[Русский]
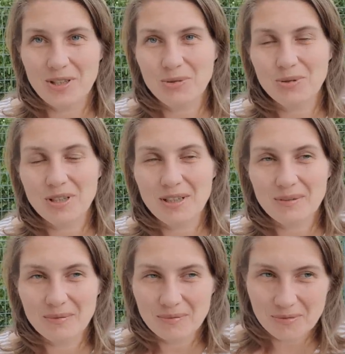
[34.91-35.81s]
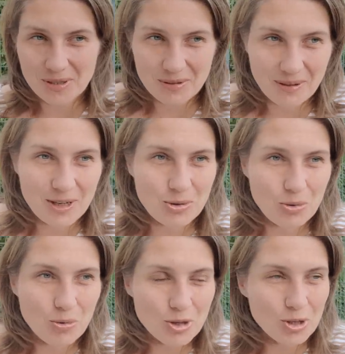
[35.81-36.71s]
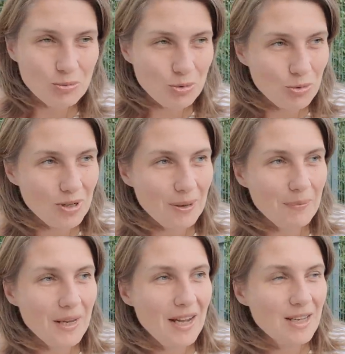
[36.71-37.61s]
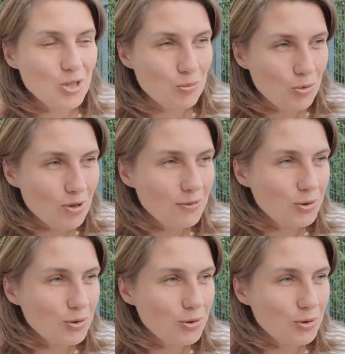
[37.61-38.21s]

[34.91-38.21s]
которое вызывает очень много споров,